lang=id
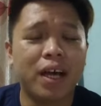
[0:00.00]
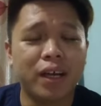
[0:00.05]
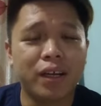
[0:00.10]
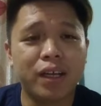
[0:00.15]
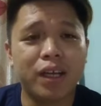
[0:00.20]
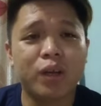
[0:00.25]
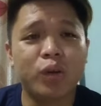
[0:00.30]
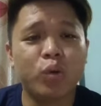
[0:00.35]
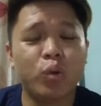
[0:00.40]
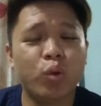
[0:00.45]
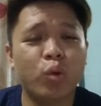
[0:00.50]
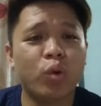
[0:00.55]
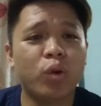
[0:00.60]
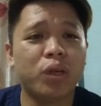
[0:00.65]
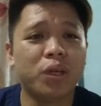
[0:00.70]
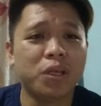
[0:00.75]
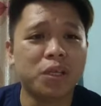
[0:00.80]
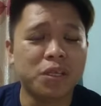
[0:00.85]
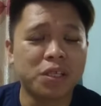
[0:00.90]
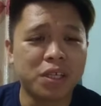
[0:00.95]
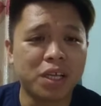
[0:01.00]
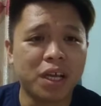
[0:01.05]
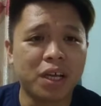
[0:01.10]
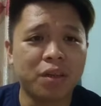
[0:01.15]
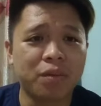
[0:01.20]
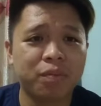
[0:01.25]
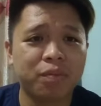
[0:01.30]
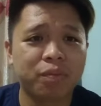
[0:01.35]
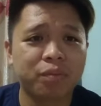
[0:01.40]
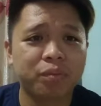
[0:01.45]
ada Nurul
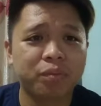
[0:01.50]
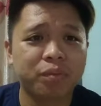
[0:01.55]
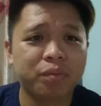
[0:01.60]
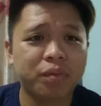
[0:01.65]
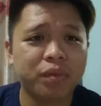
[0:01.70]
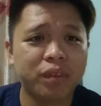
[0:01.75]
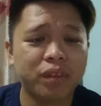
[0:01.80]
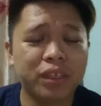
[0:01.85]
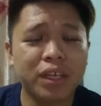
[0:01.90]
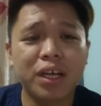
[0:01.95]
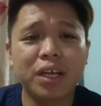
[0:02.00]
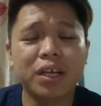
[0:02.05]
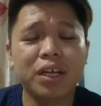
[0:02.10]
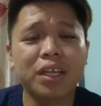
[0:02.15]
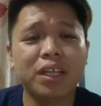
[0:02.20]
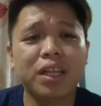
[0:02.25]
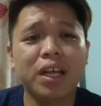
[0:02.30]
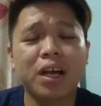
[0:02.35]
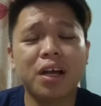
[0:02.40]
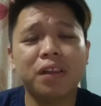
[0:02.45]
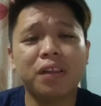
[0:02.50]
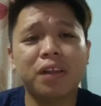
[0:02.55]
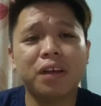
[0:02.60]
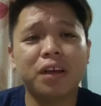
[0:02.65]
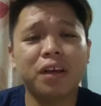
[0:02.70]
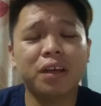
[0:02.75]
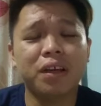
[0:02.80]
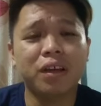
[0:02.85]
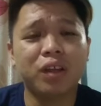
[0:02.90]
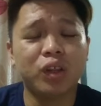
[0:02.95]
Izzah. Yang kita
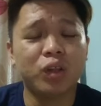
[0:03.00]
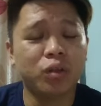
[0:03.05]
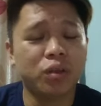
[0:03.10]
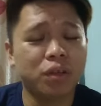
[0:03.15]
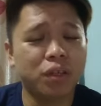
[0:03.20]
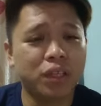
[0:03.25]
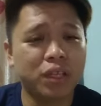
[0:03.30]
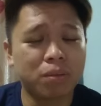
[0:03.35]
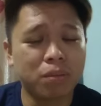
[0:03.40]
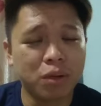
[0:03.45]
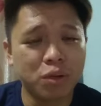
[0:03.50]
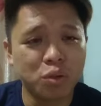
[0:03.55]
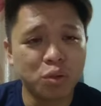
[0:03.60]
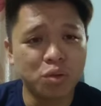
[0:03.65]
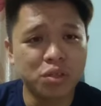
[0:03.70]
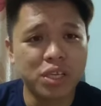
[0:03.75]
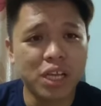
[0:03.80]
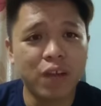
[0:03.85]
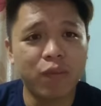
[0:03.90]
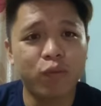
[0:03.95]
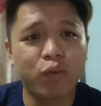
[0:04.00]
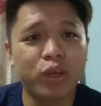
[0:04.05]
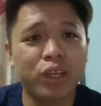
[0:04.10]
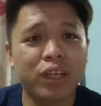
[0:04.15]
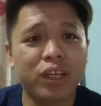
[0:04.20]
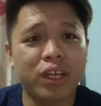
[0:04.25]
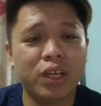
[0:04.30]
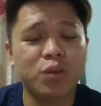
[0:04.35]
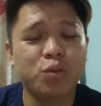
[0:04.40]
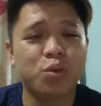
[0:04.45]
katakan, atau uh, termasuk
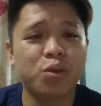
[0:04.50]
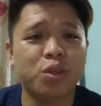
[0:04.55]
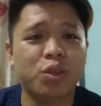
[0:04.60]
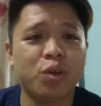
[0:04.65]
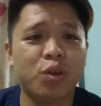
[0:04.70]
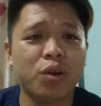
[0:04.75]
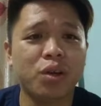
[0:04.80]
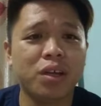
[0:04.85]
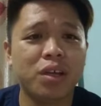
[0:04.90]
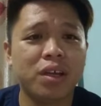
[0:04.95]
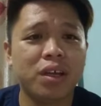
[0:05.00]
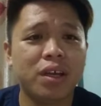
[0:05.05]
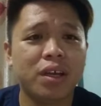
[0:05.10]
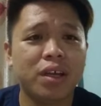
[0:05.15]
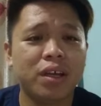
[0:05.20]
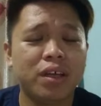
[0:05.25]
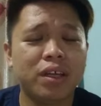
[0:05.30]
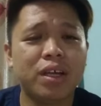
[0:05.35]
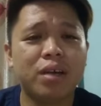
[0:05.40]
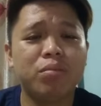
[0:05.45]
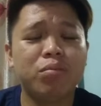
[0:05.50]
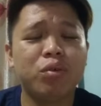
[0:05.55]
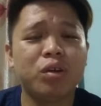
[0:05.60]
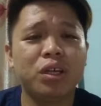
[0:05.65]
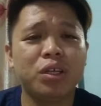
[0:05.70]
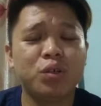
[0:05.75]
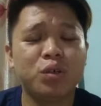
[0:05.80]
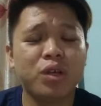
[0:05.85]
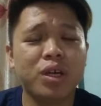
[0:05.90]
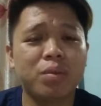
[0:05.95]
Saifuddin Nasution, yang
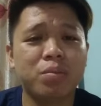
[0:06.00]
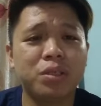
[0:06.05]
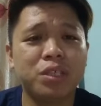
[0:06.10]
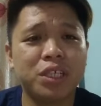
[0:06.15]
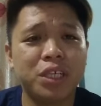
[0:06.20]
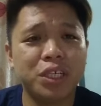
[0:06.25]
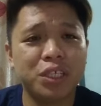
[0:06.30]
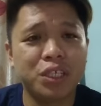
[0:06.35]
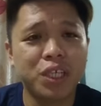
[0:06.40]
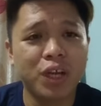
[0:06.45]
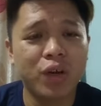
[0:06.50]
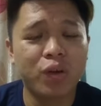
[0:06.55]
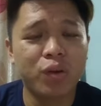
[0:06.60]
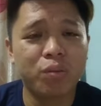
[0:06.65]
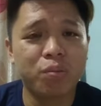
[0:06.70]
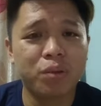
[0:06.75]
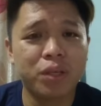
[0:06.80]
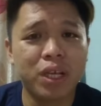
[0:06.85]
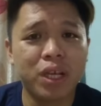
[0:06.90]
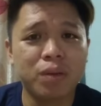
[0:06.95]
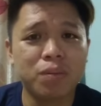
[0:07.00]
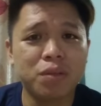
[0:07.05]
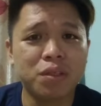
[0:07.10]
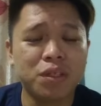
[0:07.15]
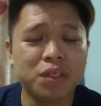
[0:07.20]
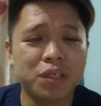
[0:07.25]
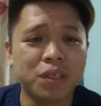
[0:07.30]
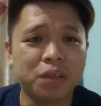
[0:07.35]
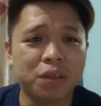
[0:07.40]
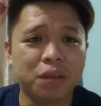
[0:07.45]
boleh juga menjadi calon Perdana
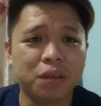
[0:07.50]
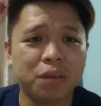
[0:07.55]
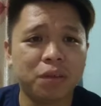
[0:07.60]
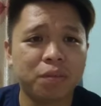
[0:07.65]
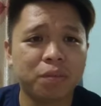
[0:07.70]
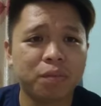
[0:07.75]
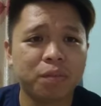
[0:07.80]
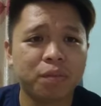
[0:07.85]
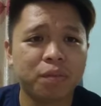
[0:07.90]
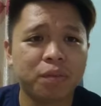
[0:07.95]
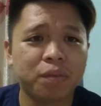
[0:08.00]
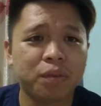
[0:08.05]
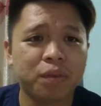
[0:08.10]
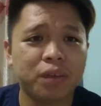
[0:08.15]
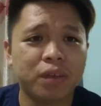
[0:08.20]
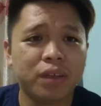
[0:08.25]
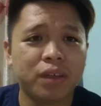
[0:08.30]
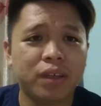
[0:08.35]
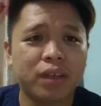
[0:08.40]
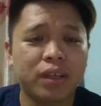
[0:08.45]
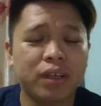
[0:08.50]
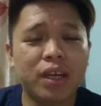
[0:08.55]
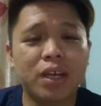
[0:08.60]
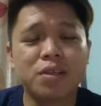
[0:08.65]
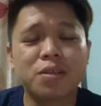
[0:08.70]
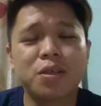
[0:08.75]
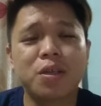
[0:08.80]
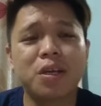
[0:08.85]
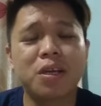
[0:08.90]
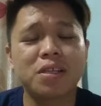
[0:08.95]
Menteri.
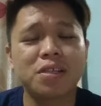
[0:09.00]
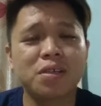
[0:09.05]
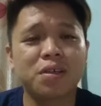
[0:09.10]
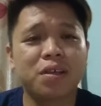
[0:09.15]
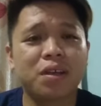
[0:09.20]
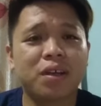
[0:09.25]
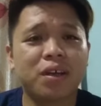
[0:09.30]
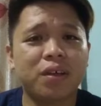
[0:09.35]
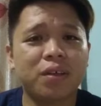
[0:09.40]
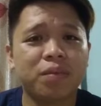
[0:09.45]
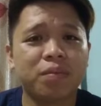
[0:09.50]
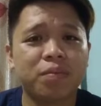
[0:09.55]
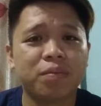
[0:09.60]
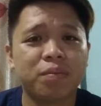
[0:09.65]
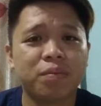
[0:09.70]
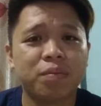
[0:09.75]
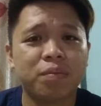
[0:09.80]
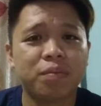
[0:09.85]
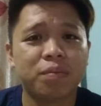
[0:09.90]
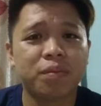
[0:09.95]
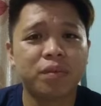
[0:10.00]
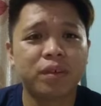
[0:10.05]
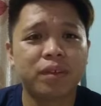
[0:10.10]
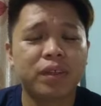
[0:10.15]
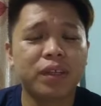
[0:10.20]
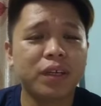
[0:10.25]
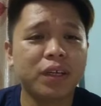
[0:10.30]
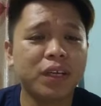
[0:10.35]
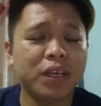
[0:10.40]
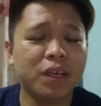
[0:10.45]
Nah, saudara-saudara,
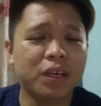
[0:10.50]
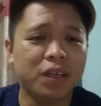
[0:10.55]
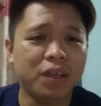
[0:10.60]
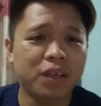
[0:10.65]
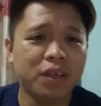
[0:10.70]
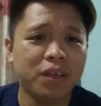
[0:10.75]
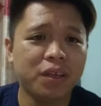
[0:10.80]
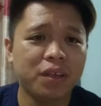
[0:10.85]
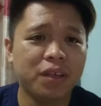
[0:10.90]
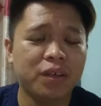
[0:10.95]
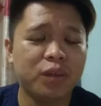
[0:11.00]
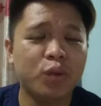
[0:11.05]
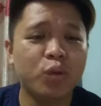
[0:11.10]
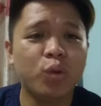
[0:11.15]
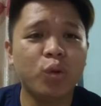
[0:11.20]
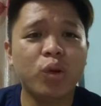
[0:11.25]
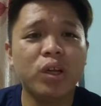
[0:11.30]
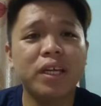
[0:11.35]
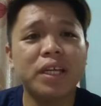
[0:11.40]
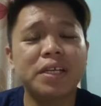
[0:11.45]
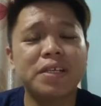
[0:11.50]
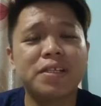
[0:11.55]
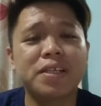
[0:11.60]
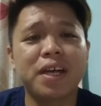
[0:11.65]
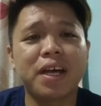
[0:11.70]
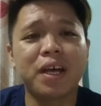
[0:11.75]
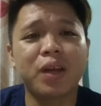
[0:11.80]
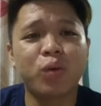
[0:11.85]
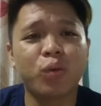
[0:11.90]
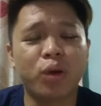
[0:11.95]
terkini Nurul
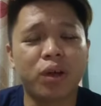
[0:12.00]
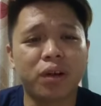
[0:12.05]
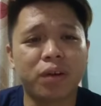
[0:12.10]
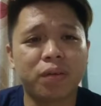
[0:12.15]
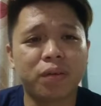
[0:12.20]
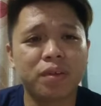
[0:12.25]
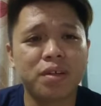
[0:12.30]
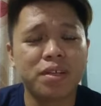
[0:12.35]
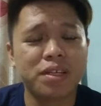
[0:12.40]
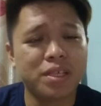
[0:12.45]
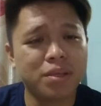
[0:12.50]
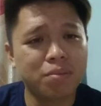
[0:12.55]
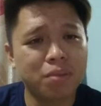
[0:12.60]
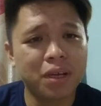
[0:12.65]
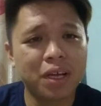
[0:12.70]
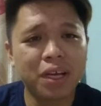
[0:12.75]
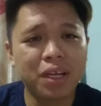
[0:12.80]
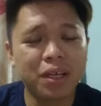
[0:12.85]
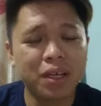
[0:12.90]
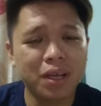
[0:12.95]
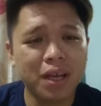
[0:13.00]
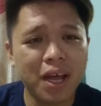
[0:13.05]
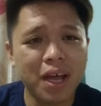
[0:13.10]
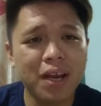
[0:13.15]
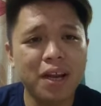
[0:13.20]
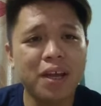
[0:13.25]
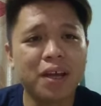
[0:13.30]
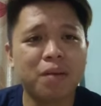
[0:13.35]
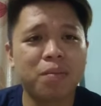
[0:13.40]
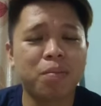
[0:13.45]
Izzah Anwar sebagai
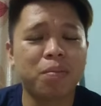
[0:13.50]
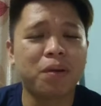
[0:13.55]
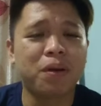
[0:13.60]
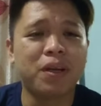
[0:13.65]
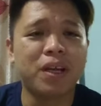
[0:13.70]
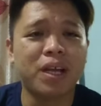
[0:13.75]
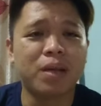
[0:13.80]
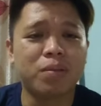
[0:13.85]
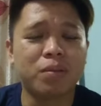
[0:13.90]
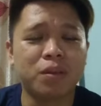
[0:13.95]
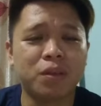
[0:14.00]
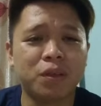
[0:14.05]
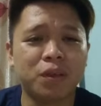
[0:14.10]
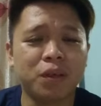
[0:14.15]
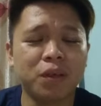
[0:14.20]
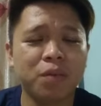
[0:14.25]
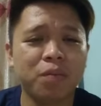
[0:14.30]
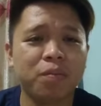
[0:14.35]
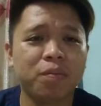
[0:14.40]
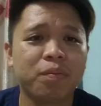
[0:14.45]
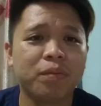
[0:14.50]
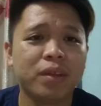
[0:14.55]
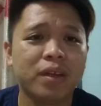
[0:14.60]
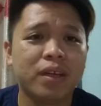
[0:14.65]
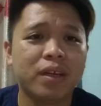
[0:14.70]
anak Perdana Menteri